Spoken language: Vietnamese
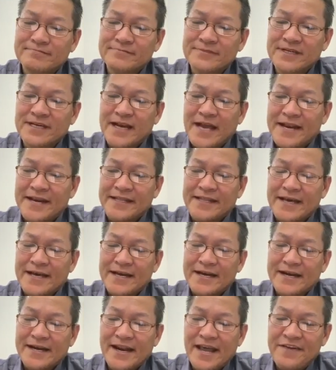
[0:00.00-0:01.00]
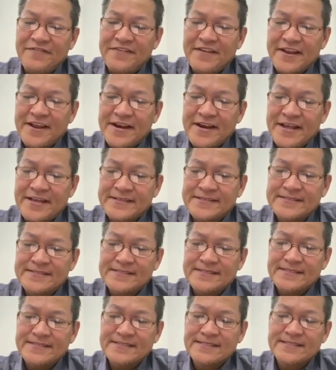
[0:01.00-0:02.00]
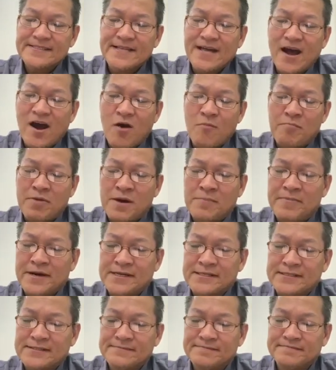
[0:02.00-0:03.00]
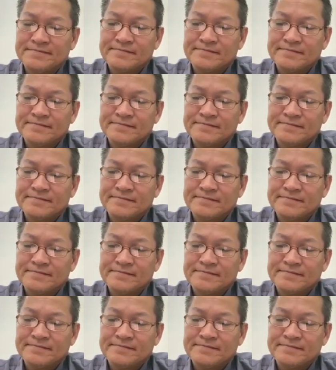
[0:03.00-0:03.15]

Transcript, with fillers: mơ lại này ta definiteness of purpose